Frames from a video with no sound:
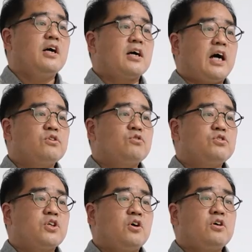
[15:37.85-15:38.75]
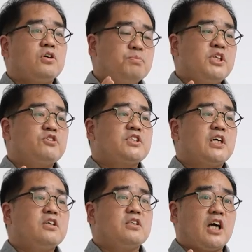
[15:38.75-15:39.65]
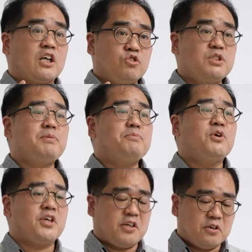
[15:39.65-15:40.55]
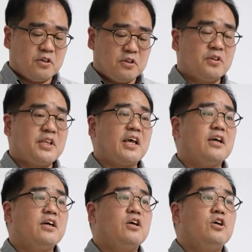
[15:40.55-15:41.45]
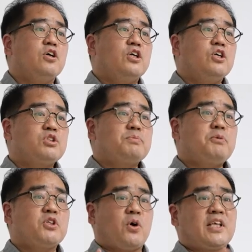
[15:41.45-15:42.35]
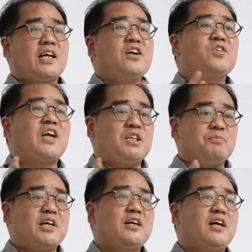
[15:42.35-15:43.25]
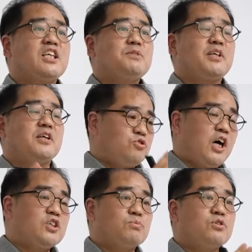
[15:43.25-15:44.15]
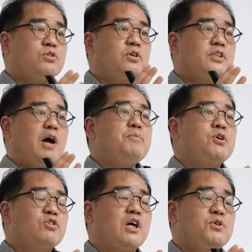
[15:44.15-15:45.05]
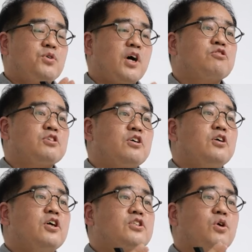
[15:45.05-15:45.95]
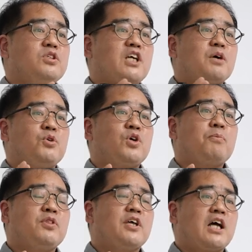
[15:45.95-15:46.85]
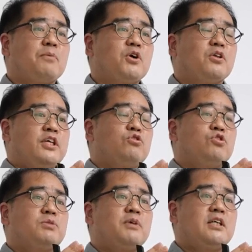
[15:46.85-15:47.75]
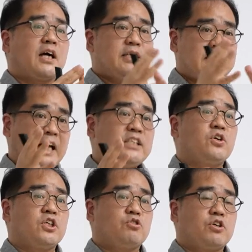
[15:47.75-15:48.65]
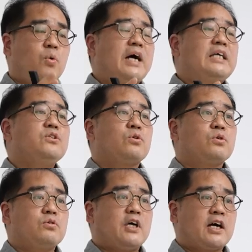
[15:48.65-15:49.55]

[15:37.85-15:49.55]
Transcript: 강서구청 구민의 숫자는 약 60만 명이에요. 그런데 60만 명이 적다라는 건 아닙니다. 하지만 중앙정부, 대한민국과 비교하고요. 서울시랑 비교해 본다라면 인구 60만은 약간 제한적이고요. 공간적으로도